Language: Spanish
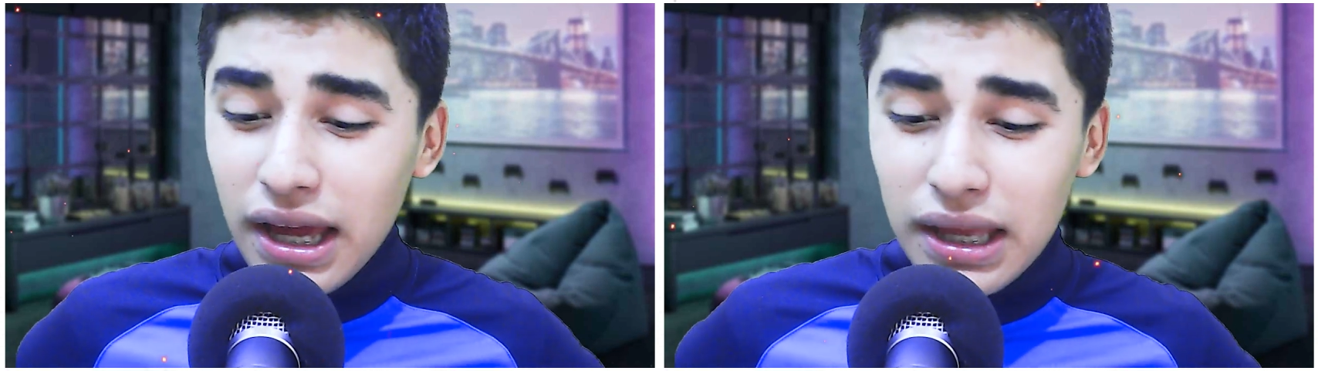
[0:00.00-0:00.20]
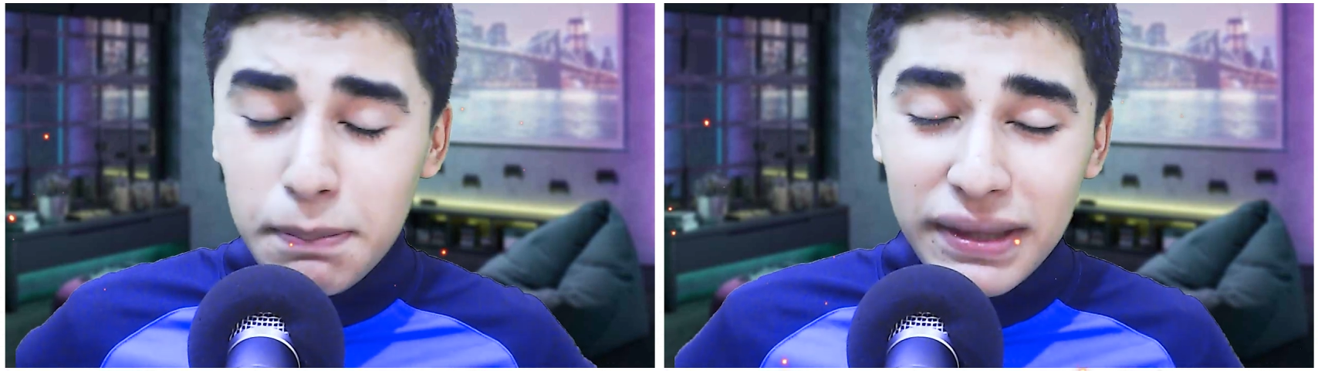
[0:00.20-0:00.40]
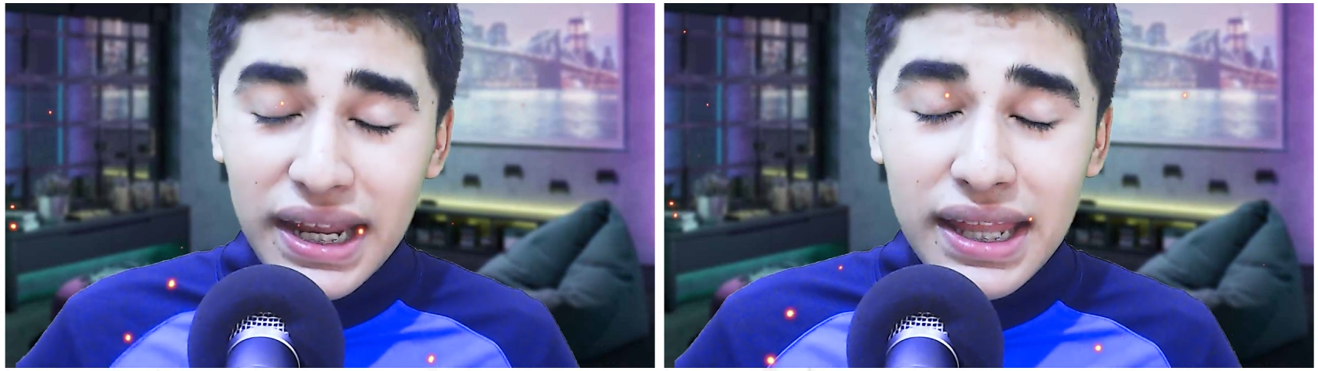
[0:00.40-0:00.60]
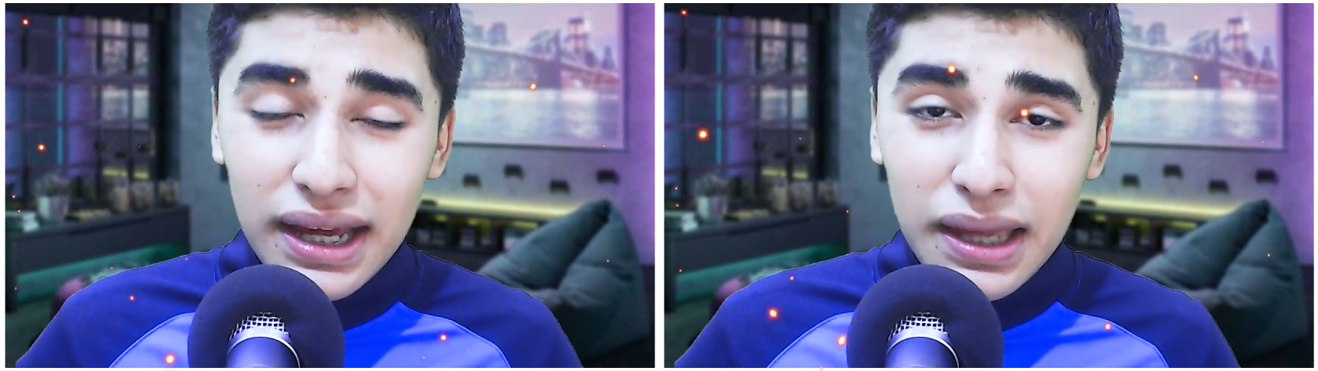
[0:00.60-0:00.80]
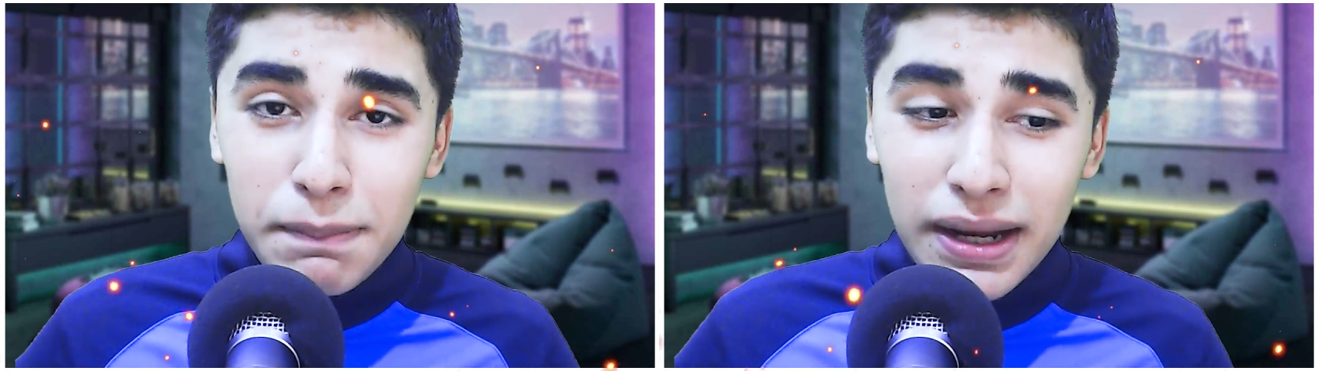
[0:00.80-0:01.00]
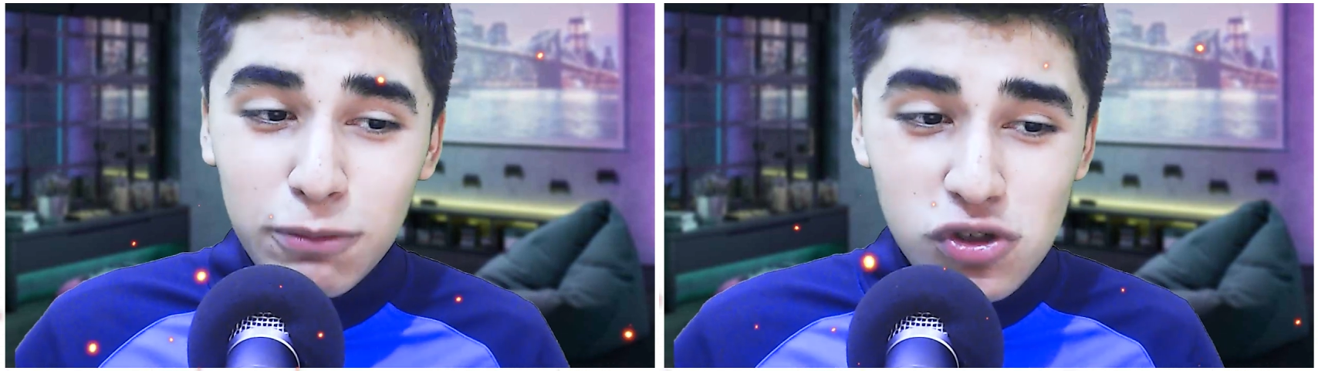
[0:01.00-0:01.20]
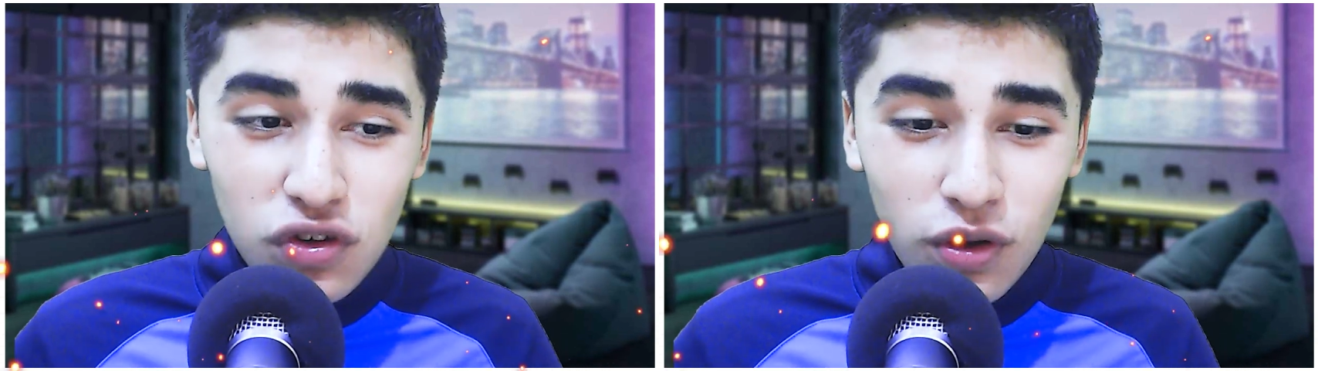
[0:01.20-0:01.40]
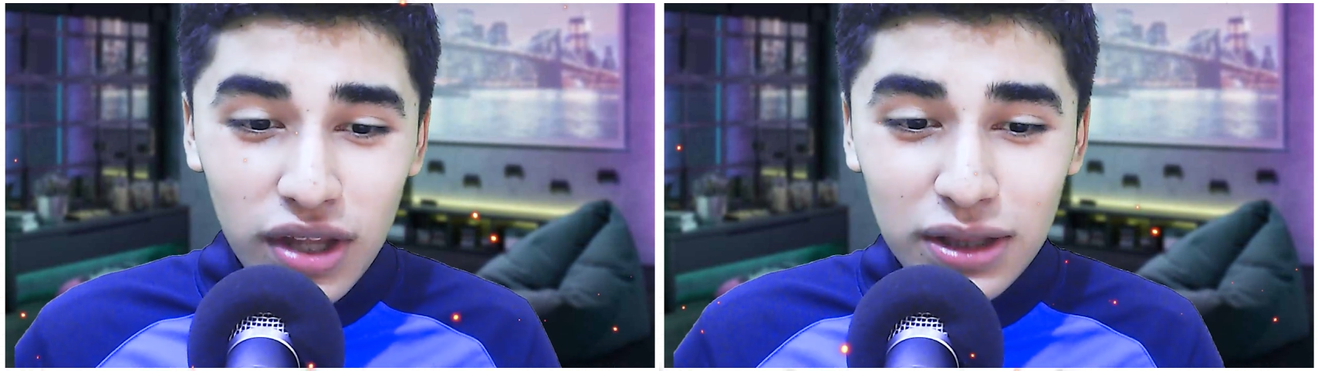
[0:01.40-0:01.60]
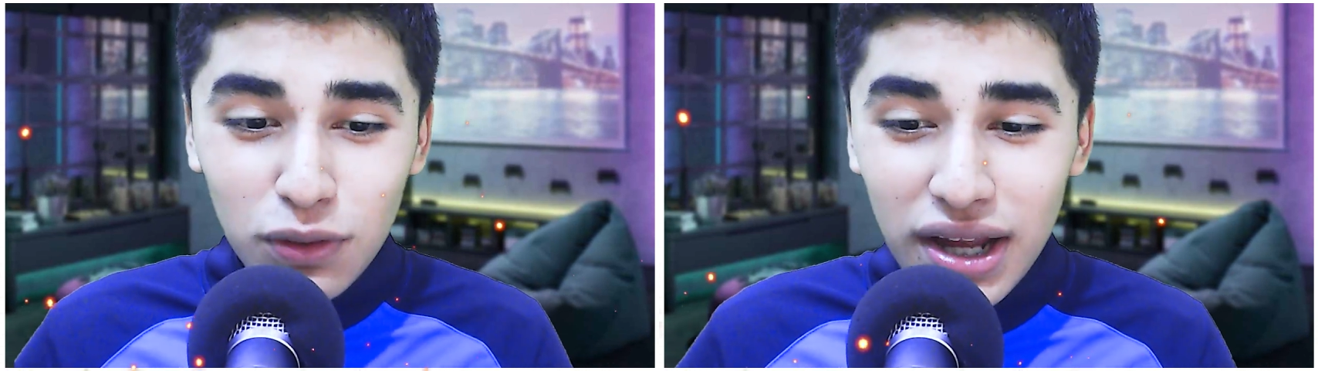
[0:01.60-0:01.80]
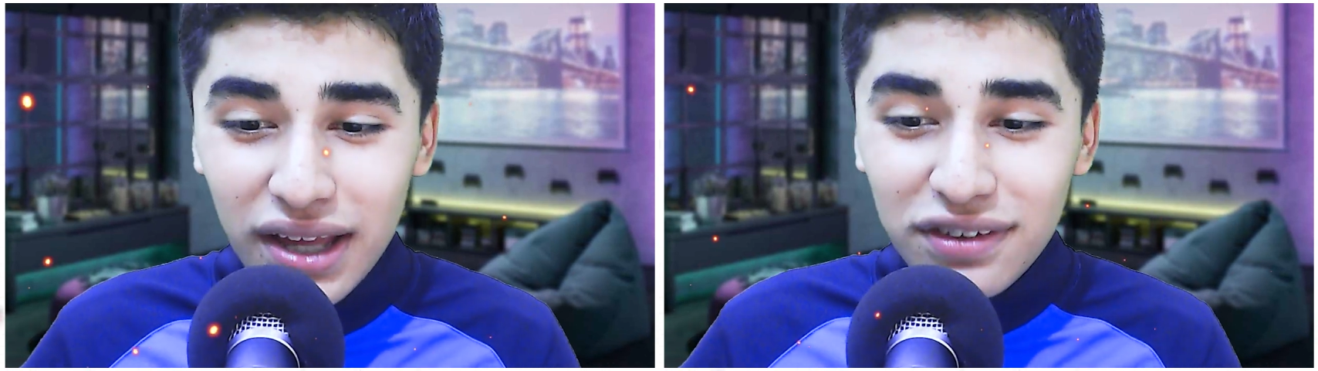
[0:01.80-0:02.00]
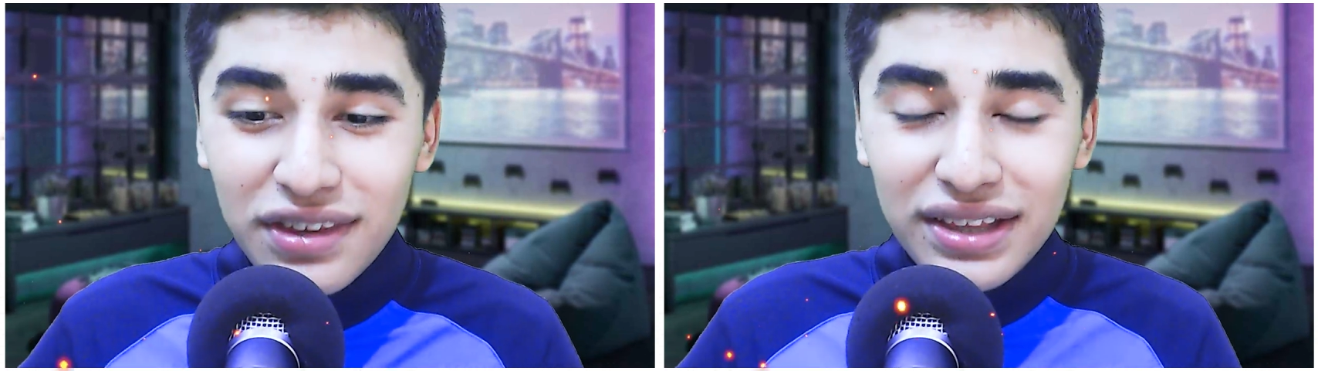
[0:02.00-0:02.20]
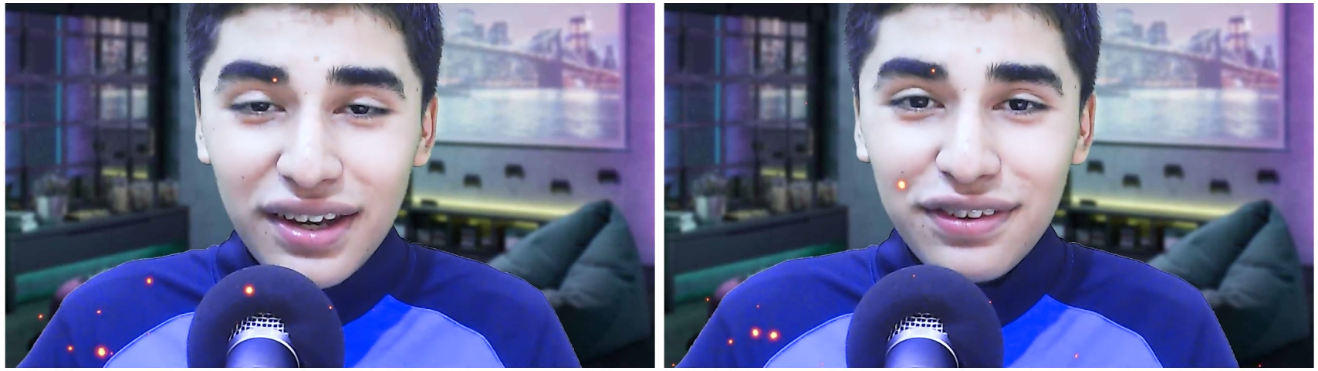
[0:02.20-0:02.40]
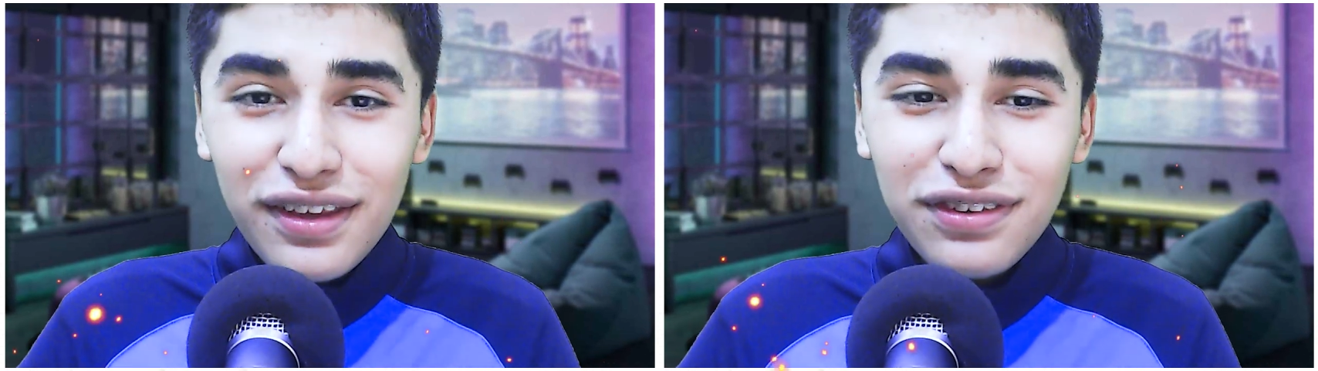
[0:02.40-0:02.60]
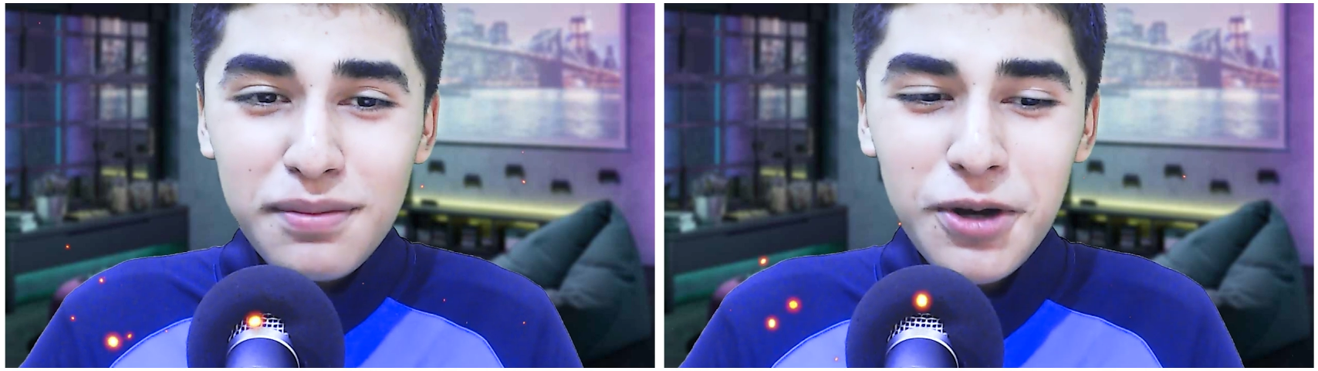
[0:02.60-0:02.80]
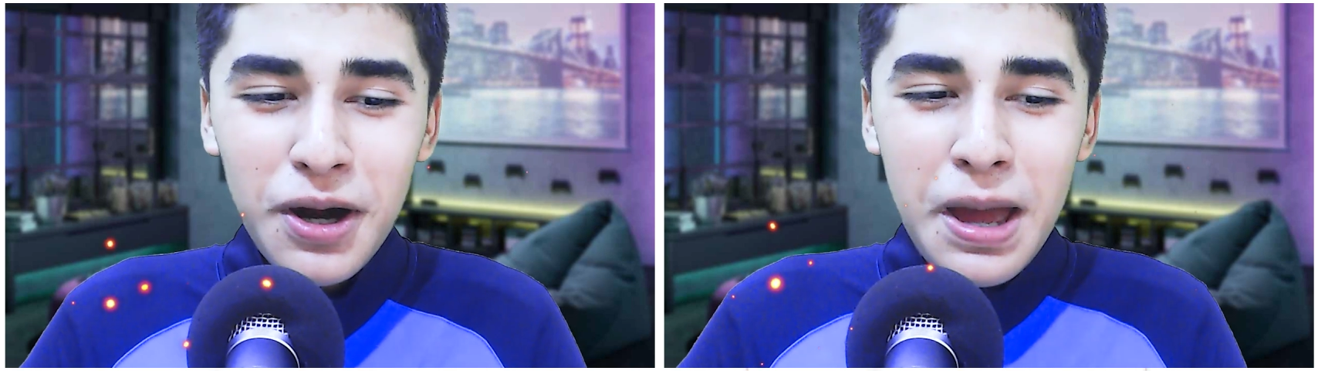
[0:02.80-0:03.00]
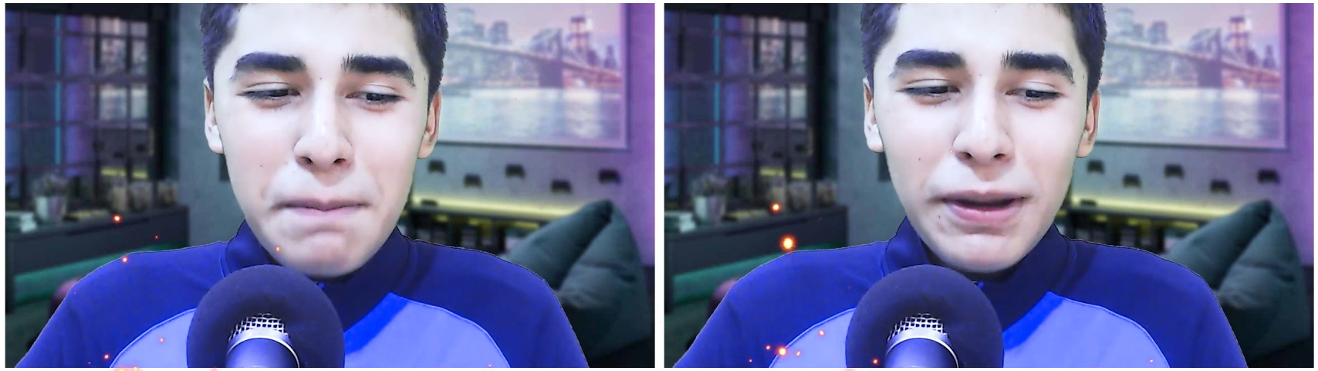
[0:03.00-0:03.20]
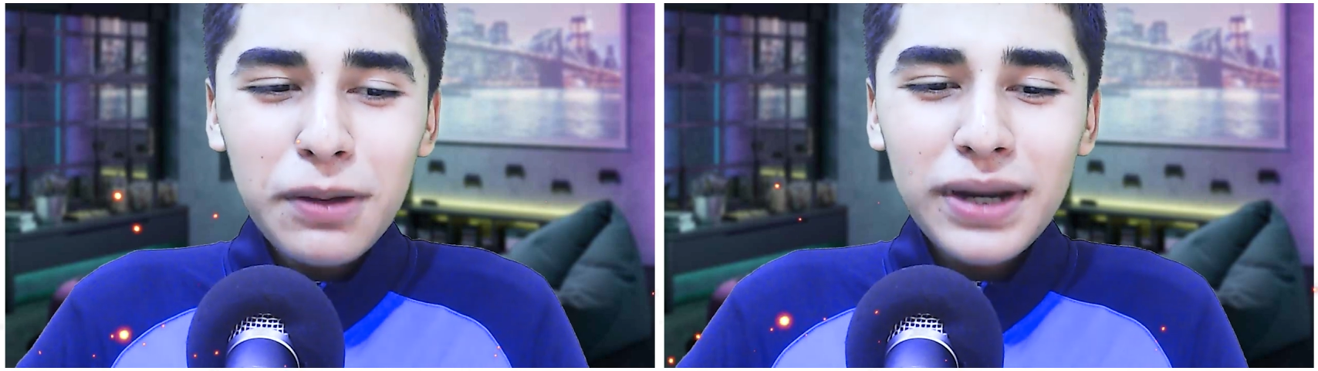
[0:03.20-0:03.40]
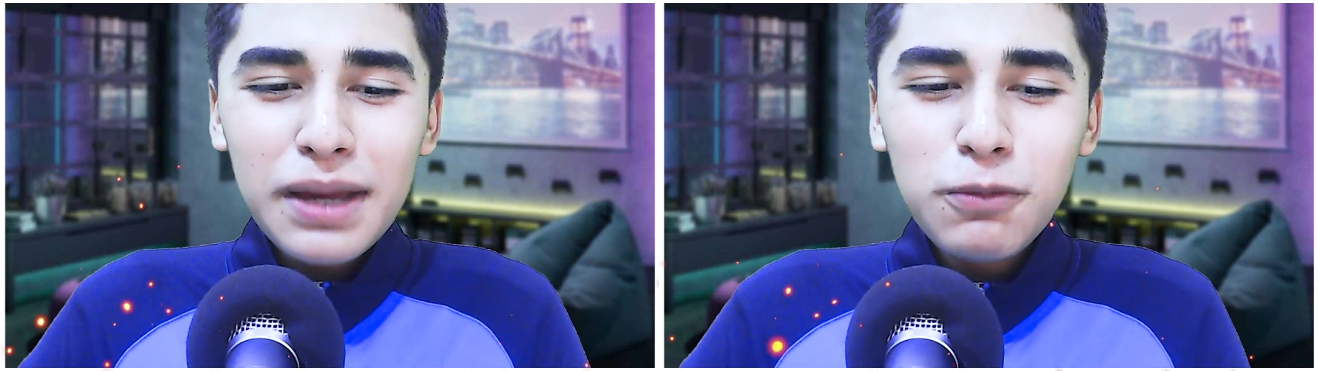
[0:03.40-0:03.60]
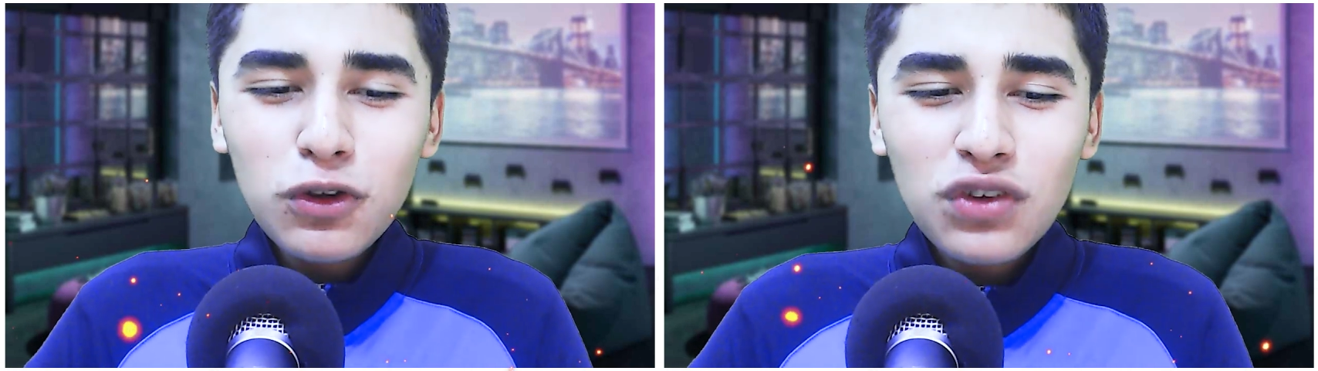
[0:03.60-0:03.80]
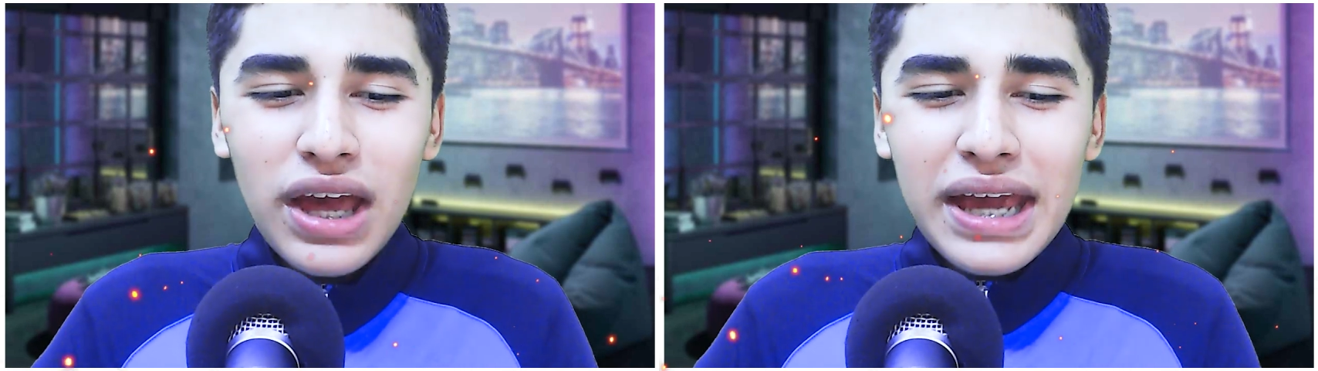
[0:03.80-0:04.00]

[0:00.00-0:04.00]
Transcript: y Pineda, que para muchos lo de Antuna es tristísimo, pero veremos